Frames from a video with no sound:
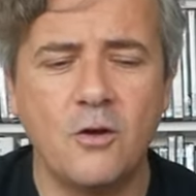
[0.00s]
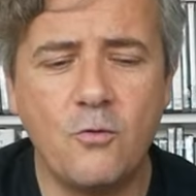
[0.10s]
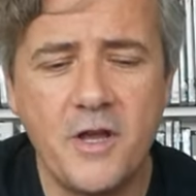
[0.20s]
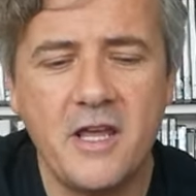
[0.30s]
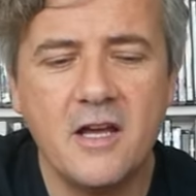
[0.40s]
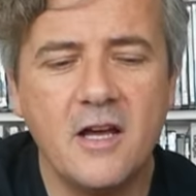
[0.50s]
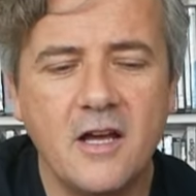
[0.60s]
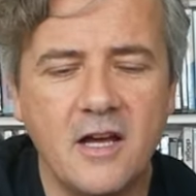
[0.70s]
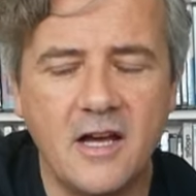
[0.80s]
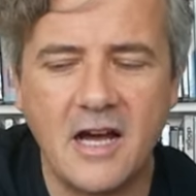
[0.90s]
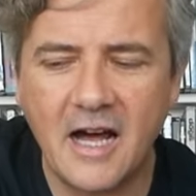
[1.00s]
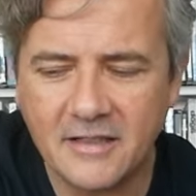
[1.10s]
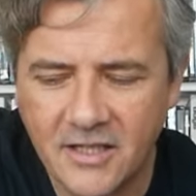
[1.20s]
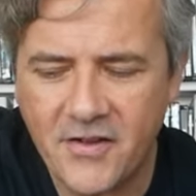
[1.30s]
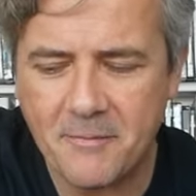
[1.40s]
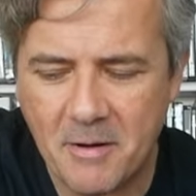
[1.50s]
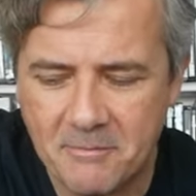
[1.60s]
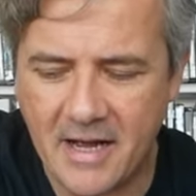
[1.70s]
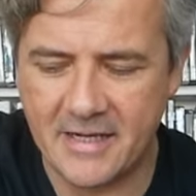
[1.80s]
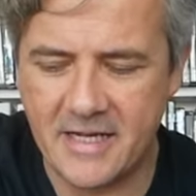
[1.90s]
Qui eh, arriviamo a
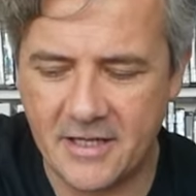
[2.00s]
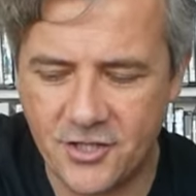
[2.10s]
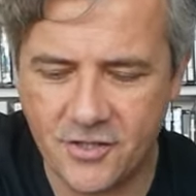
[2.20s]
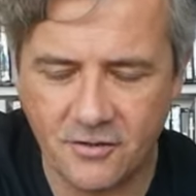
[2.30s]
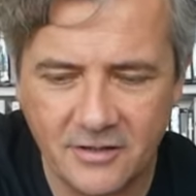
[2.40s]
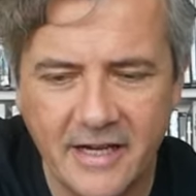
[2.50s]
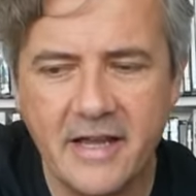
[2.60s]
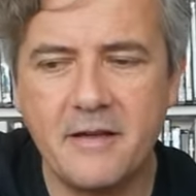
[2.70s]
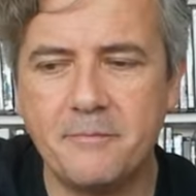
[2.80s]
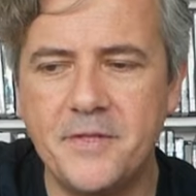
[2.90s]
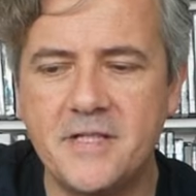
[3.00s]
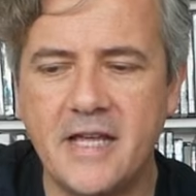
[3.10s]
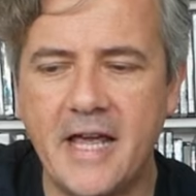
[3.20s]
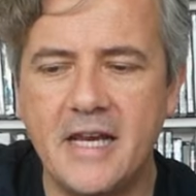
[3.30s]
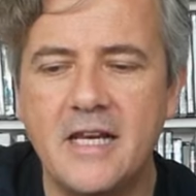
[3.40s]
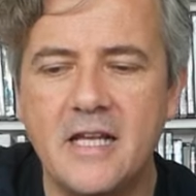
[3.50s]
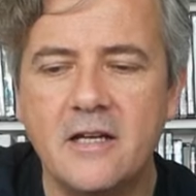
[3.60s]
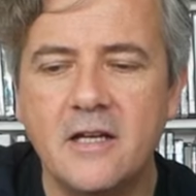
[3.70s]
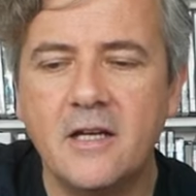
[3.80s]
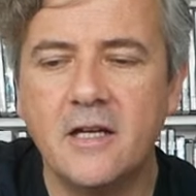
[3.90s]
Malia, ci sono tre
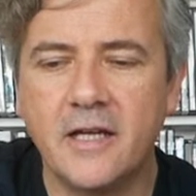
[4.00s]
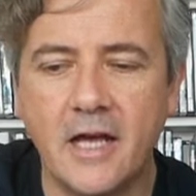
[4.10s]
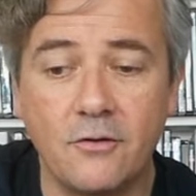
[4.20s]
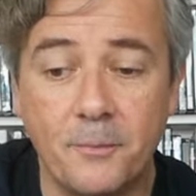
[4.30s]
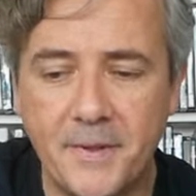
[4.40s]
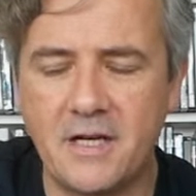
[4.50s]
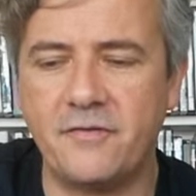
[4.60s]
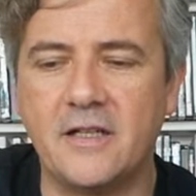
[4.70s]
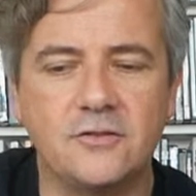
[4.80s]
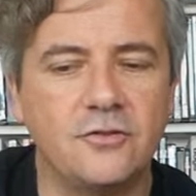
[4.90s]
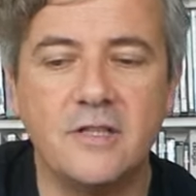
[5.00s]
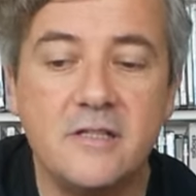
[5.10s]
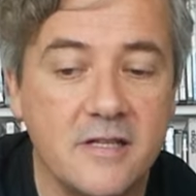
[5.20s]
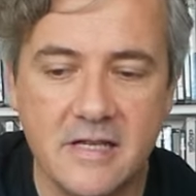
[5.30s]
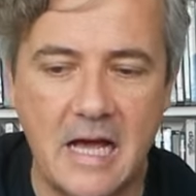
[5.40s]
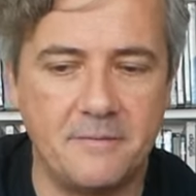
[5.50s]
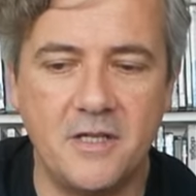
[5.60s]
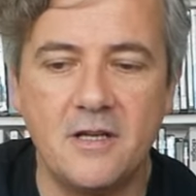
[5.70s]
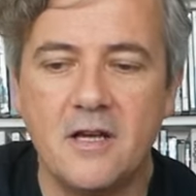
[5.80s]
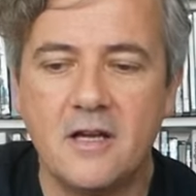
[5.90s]
pischelle che hanno appena fatto degli
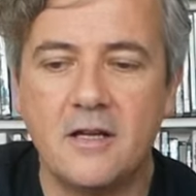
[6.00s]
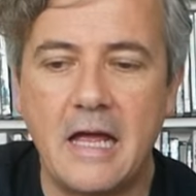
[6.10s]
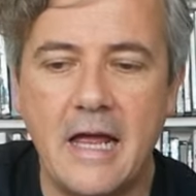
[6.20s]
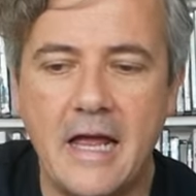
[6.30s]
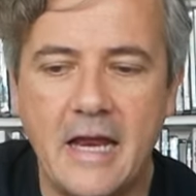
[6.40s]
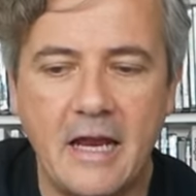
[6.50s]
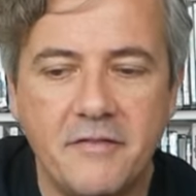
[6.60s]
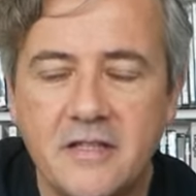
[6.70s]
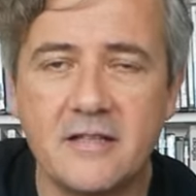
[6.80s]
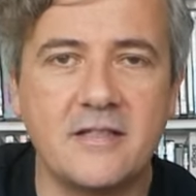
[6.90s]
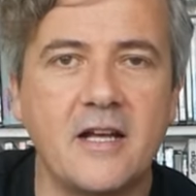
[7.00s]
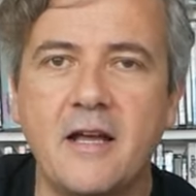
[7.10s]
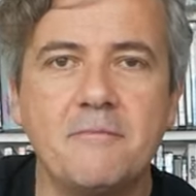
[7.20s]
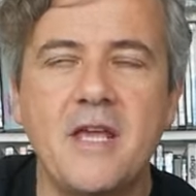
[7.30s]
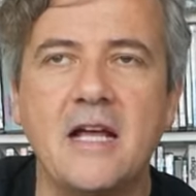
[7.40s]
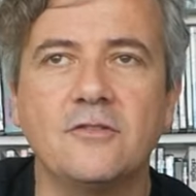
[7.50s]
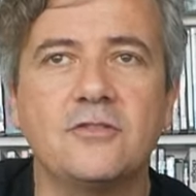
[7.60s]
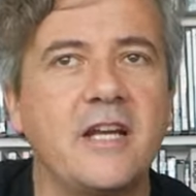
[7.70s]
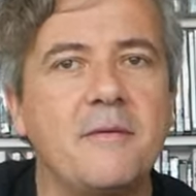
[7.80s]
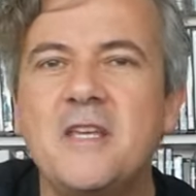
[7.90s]
esami eh, la vita sta cambiando.
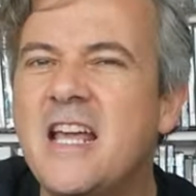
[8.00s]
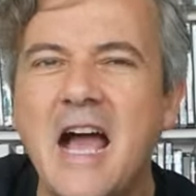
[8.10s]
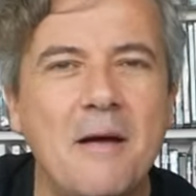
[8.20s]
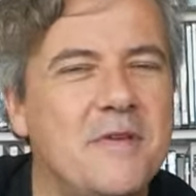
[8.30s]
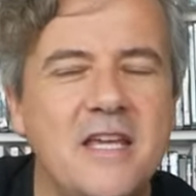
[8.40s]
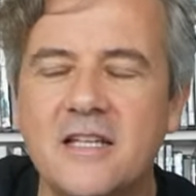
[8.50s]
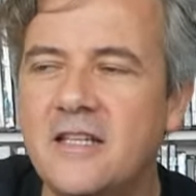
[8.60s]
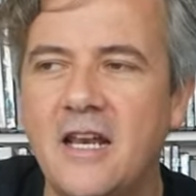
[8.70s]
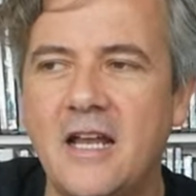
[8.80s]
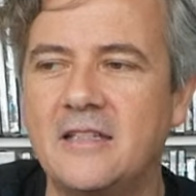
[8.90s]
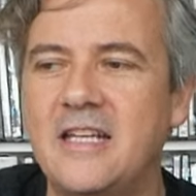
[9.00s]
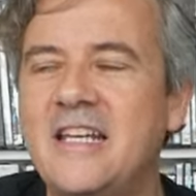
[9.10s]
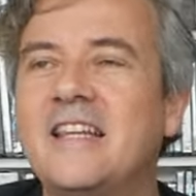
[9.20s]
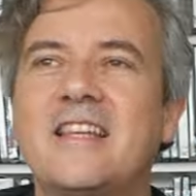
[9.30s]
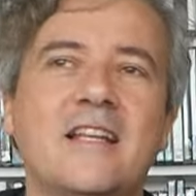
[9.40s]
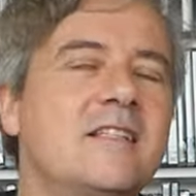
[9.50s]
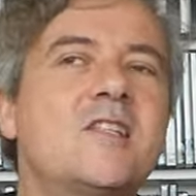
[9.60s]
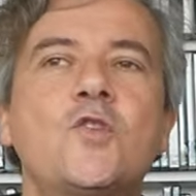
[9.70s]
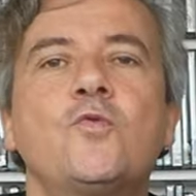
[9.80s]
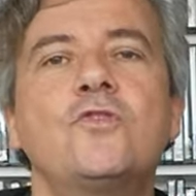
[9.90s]
Tre amiche, amiche della, dell'Inghilterra del
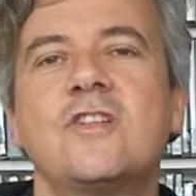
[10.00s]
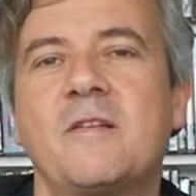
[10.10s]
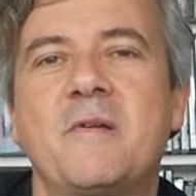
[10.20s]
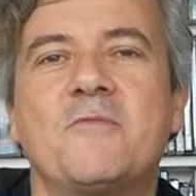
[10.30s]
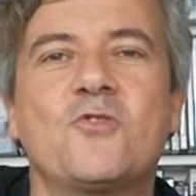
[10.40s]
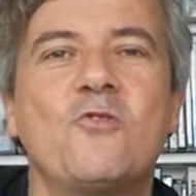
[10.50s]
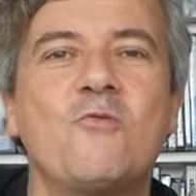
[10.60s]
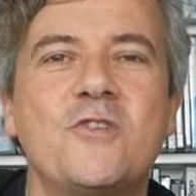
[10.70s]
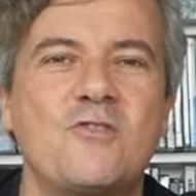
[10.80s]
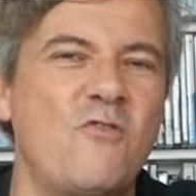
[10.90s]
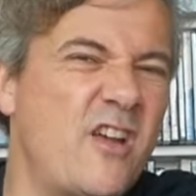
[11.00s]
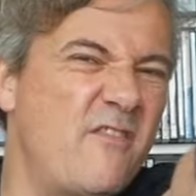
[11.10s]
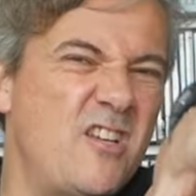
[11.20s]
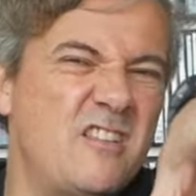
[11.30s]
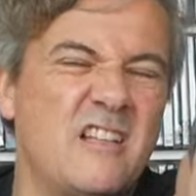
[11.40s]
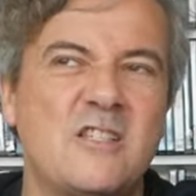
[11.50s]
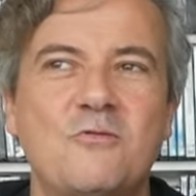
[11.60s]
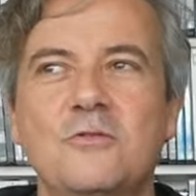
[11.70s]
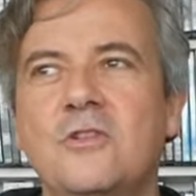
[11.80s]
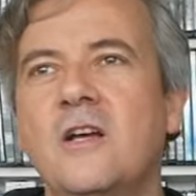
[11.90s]
Sud, sappiamo solo questo. Voi che venite dal
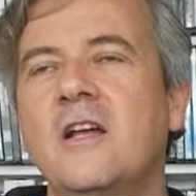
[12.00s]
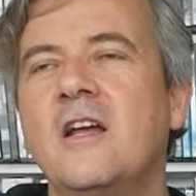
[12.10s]
Sud,